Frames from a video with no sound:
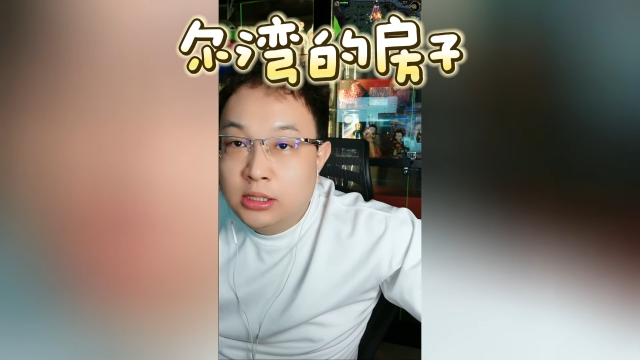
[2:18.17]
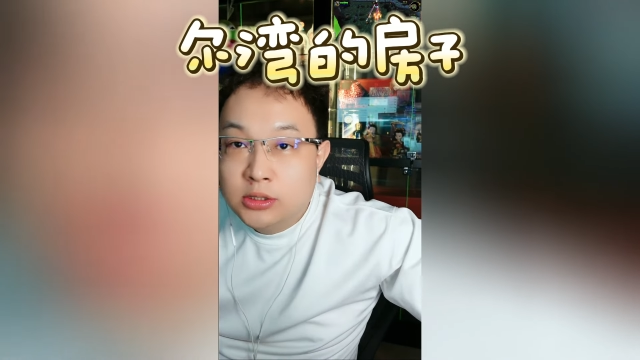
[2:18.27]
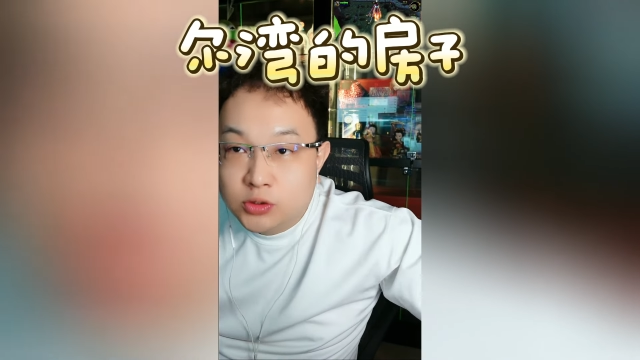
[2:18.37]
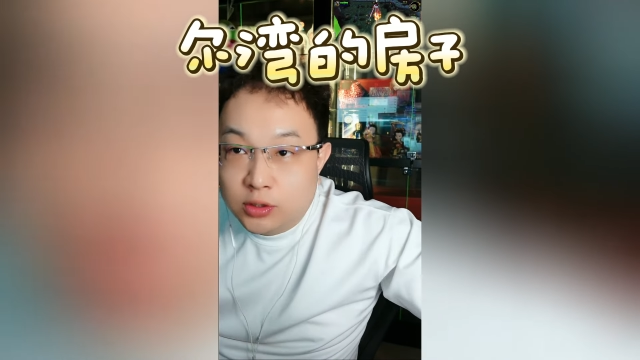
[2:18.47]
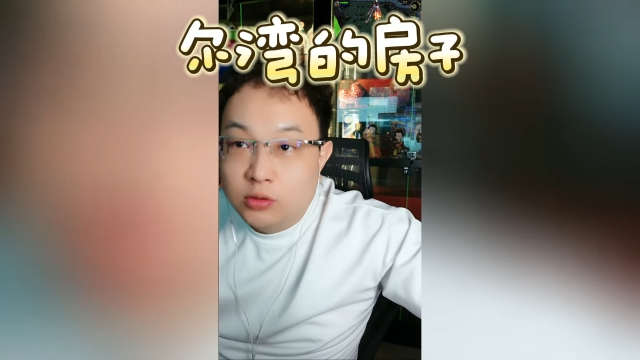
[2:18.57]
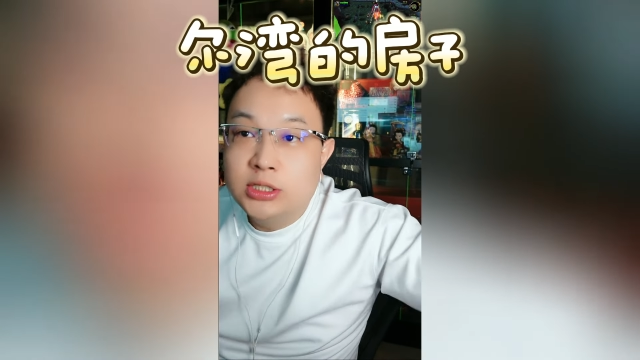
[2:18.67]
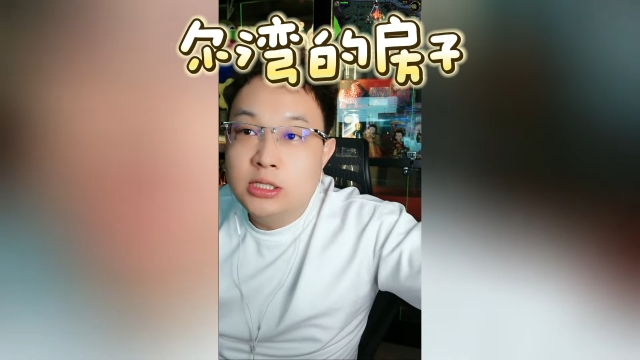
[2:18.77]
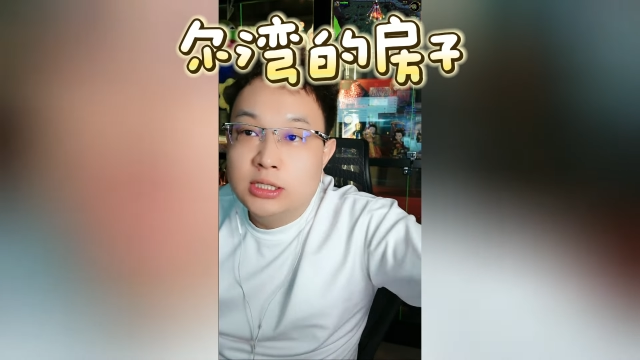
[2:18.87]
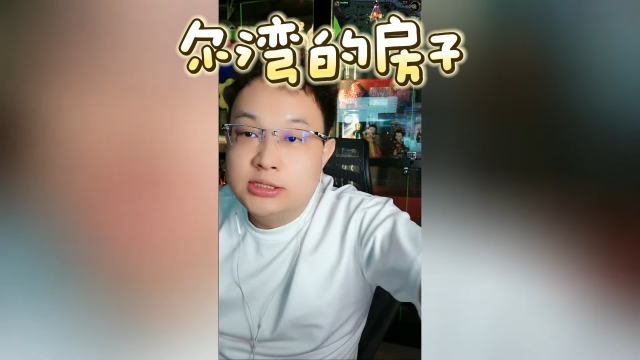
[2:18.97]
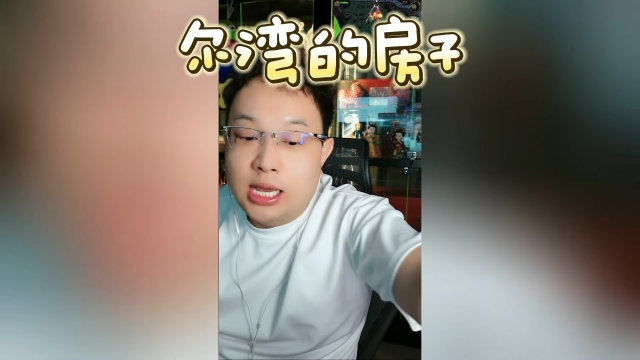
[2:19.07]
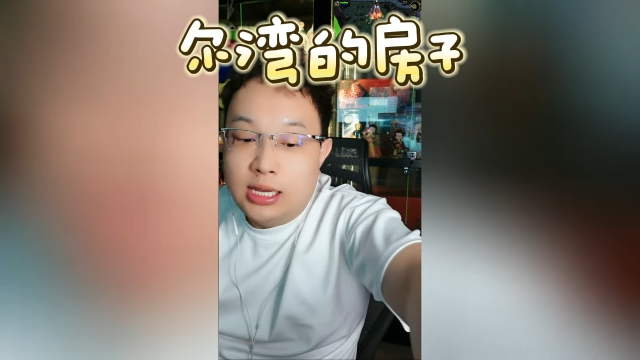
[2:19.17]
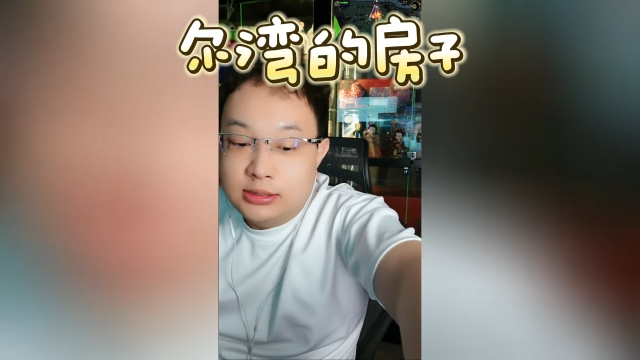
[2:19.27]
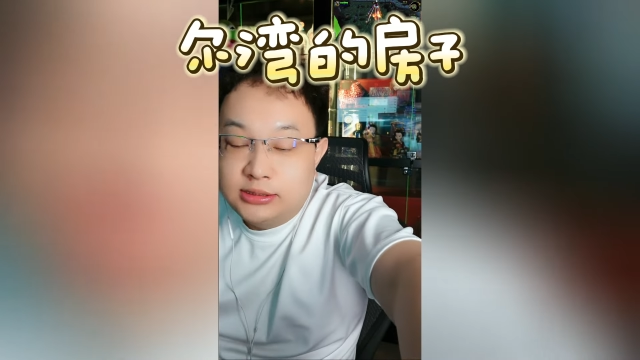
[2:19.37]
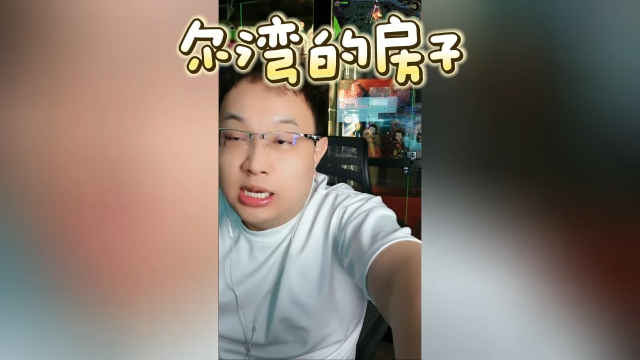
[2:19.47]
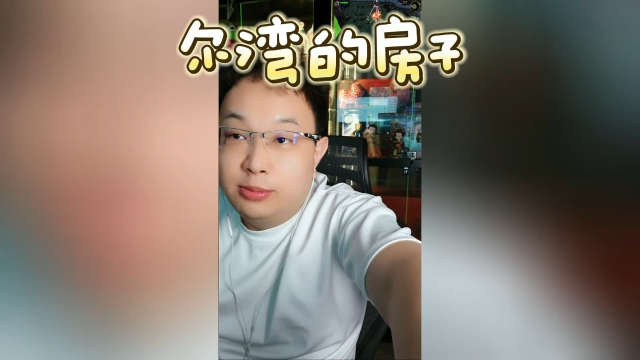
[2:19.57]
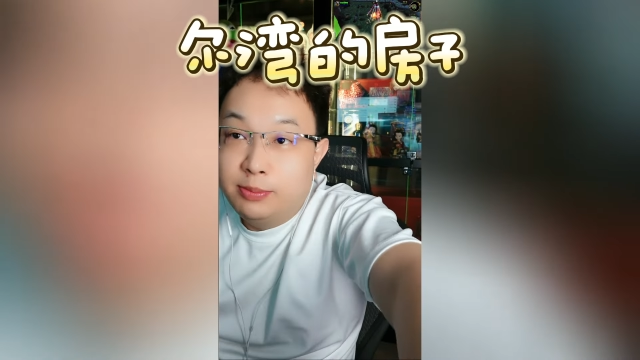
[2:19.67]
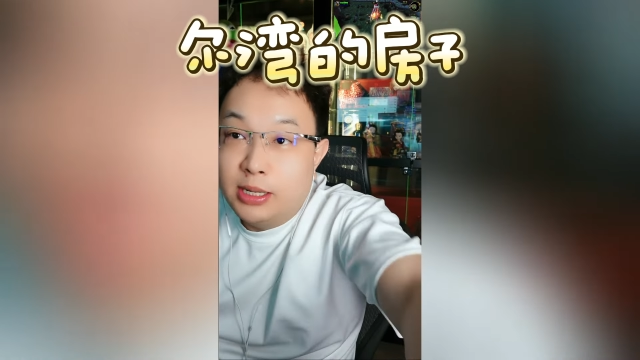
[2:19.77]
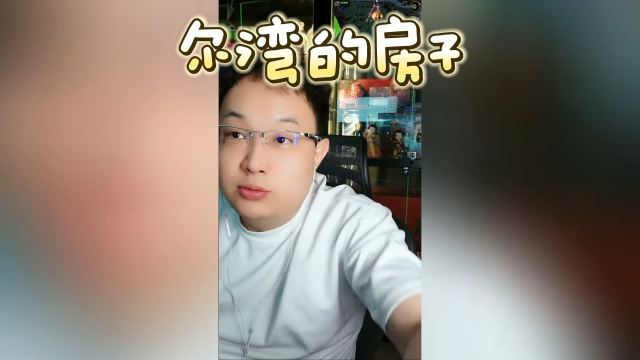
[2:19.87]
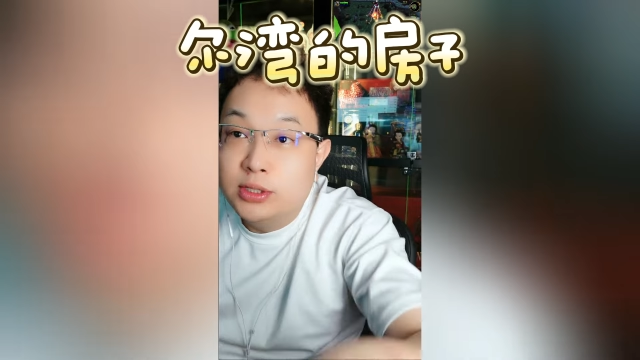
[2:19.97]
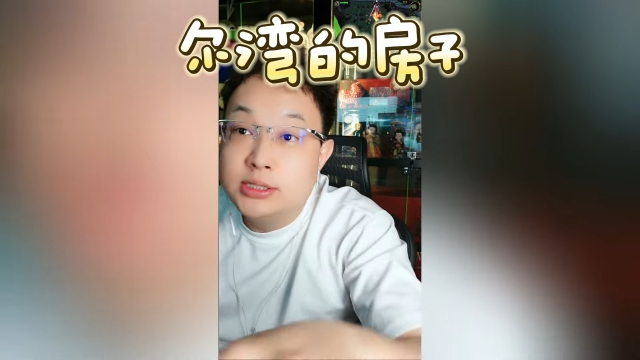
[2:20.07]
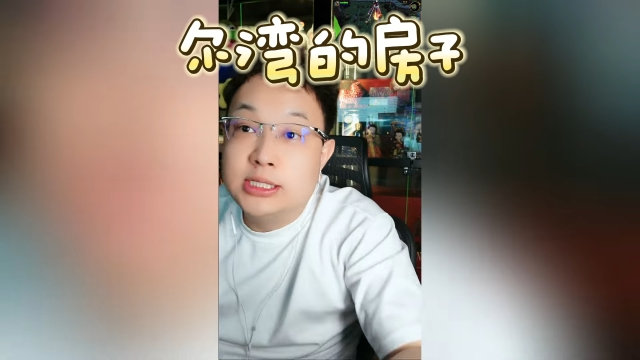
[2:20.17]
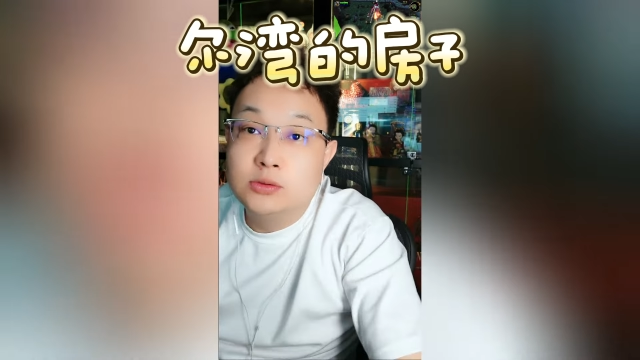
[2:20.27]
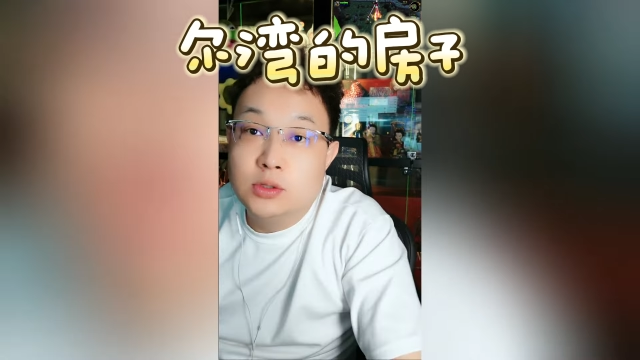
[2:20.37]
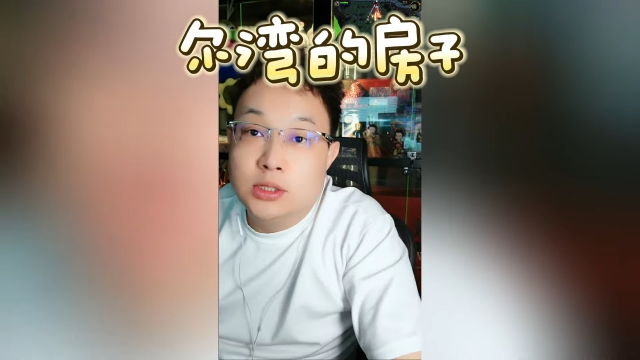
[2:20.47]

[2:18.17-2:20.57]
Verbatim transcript: 就落定了，下下波班主任谁做？